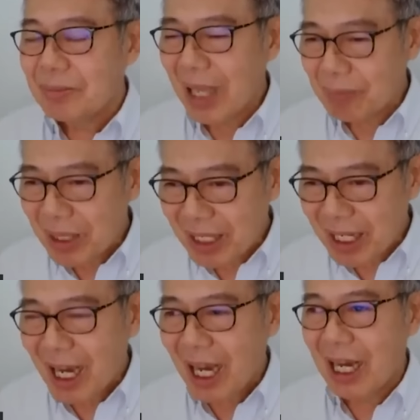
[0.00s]
แต่ปีห
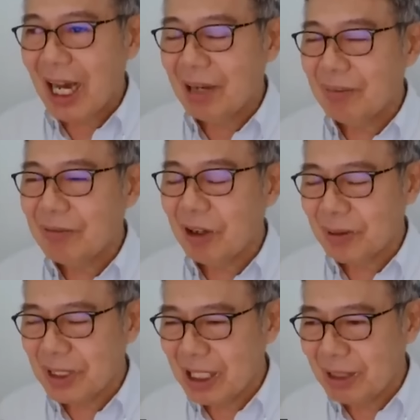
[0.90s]
น้า ไอ เอ็ม เอฟ บอก
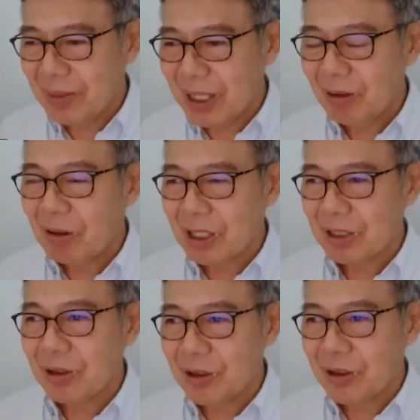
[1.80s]
ว่า จี ดี พี โลกจะ
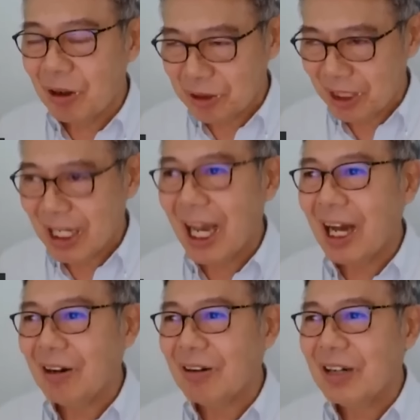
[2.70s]
โต สองจุดเก้า
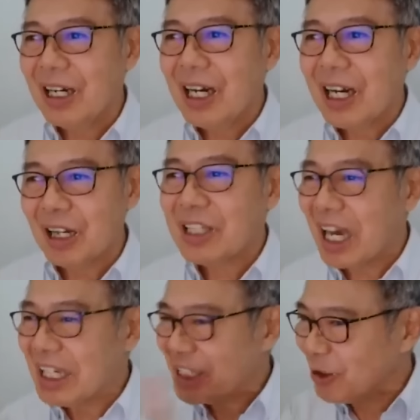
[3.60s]
แล้วไท
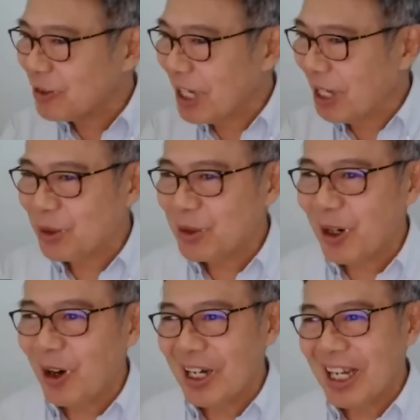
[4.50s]
ยจะโต สามจุดส
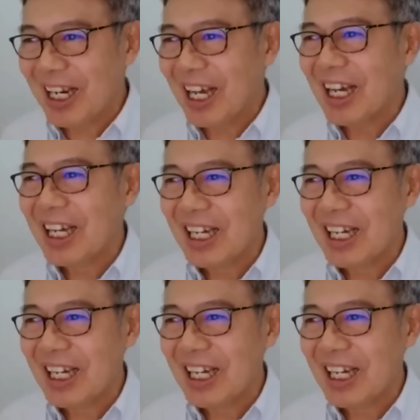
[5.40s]
อง เนี่ยนะ